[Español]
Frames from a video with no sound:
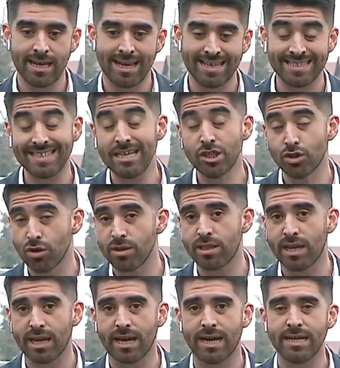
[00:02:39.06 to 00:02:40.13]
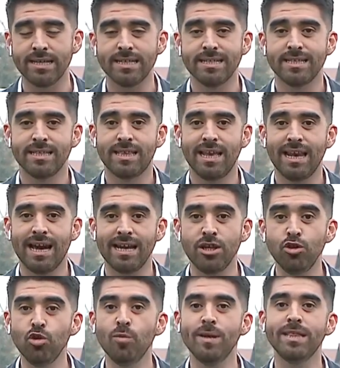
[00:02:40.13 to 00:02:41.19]
les hizo entrega de la
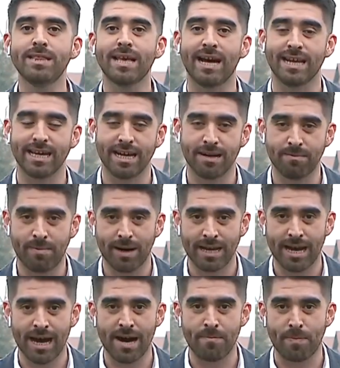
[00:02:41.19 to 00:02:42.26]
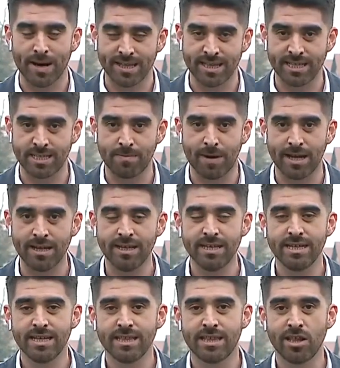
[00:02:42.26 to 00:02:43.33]
indumentaria para participar
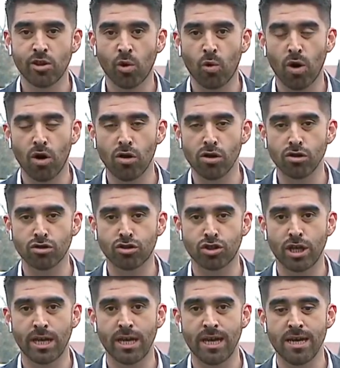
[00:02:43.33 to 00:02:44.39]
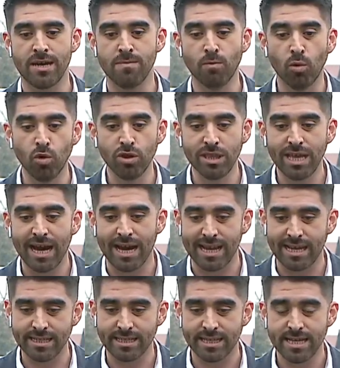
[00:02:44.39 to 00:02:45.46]
de estos Juegos eh,
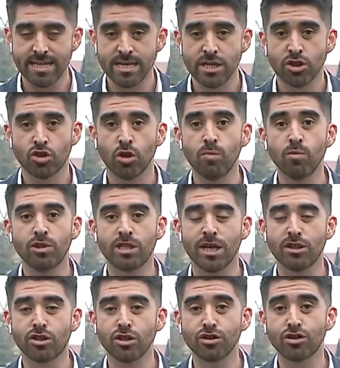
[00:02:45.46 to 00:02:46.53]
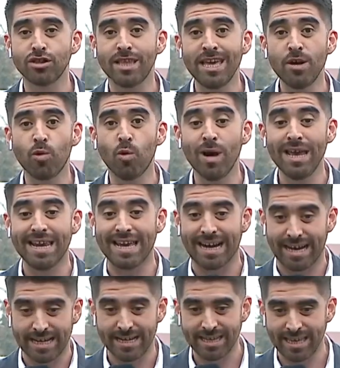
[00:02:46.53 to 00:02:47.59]
Mundiales. Son muchachos de
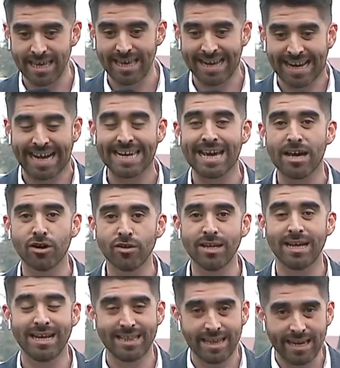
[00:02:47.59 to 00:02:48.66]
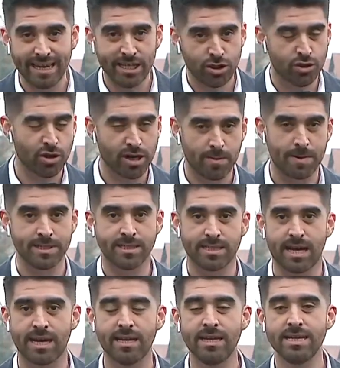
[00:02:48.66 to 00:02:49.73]
Hijuela que ganaron el derecho a
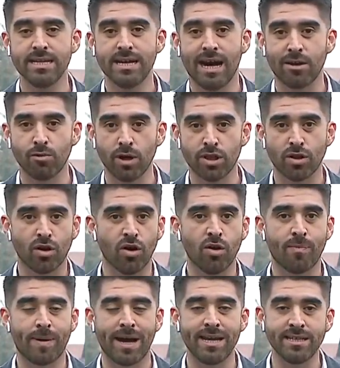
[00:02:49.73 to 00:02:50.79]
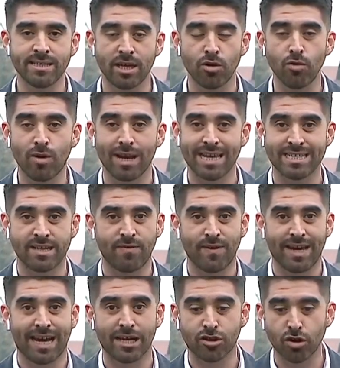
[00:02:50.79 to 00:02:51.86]
representar a nuestro país en un
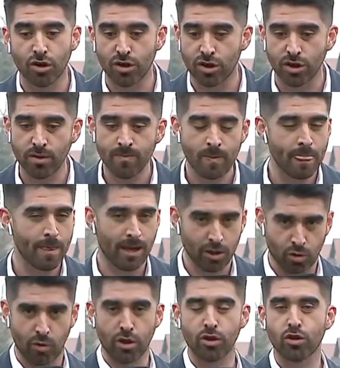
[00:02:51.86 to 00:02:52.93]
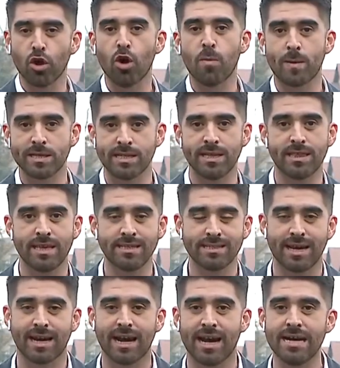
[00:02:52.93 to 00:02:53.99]
clasificatorio. Estuvieron todos
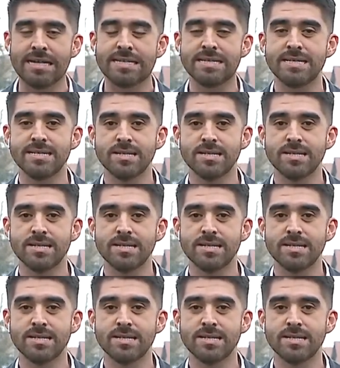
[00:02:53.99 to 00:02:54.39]
presentes acá